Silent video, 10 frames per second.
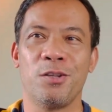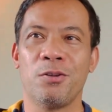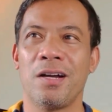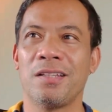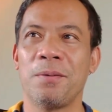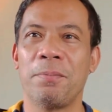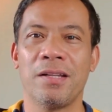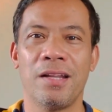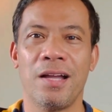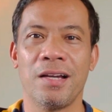yung ating
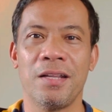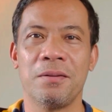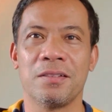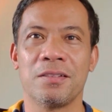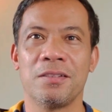panalangin.